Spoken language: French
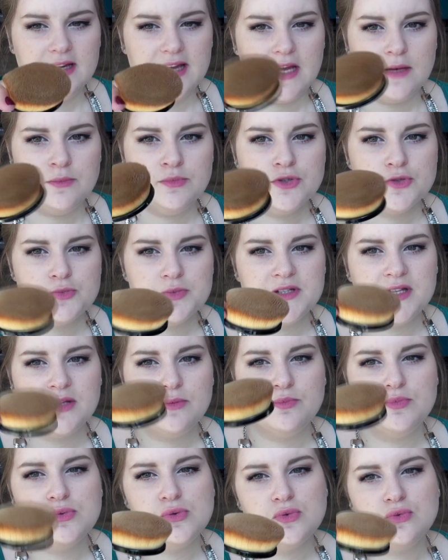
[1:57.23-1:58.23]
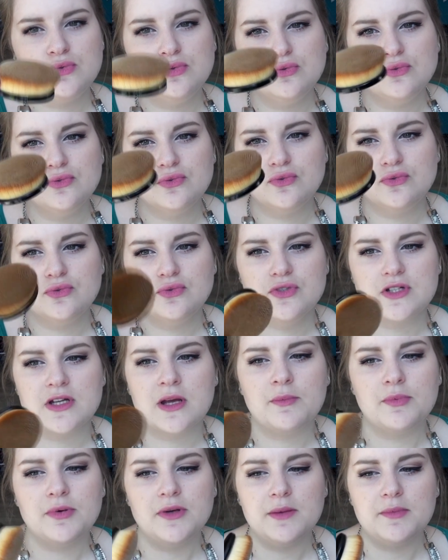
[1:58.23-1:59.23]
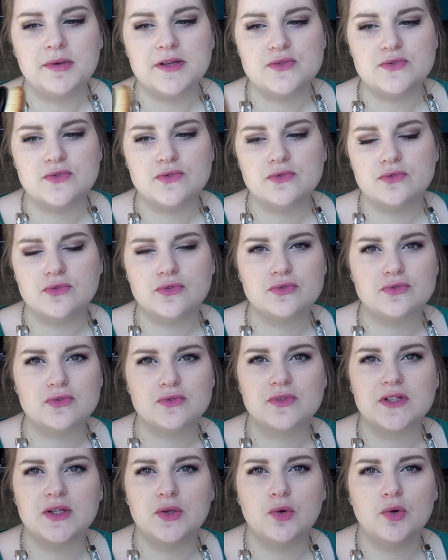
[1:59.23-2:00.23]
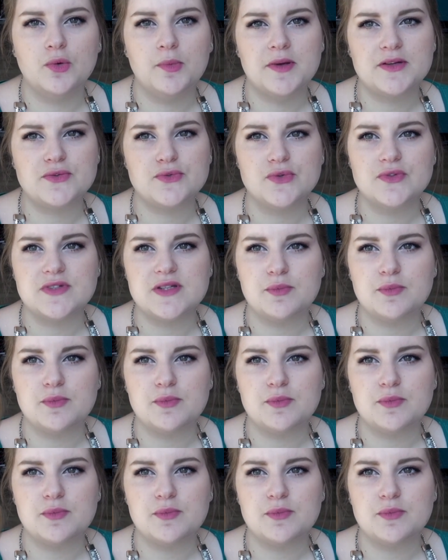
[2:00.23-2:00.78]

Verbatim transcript: elle bouge peut-être beaucoup, du coup j'ai un peu l'impression que vu que ce sont des gros pinceaux,